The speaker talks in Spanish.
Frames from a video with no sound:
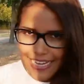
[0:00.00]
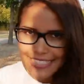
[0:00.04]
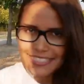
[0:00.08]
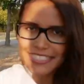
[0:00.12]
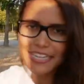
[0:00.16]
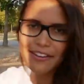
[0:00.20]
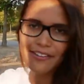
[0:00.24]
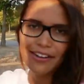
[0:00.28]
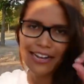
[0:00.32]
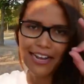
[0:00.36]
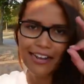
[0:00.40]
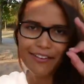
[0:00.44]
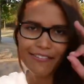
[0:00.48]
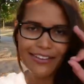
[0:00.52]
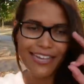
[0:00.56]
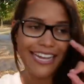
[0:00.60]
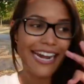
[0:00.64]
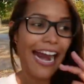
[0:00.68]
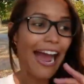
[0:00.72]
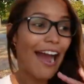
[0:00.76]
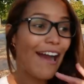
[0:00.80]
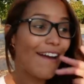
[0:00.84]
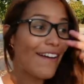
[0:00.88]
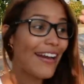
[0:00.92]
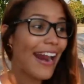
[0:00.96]
ya van a
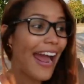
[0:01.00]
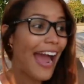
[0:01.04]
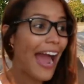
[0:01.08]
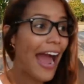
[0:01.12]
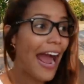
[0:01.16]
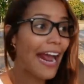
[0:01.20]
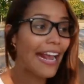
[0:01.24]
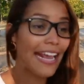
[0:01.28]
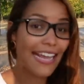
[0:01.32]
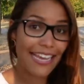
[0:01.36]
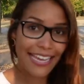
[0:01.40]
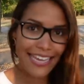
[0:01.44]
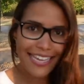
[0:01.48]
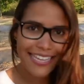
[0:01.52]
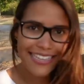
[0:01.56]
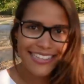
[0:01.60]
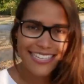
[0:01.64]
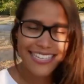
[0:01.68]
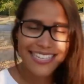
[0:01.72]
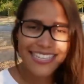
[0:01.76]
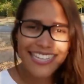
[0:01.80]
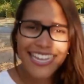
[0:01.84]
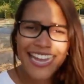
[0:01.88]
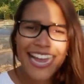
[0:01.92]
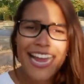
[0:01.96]
ver, ahora aquí
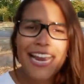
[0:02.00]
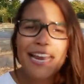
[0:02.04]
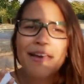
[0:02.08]
tienen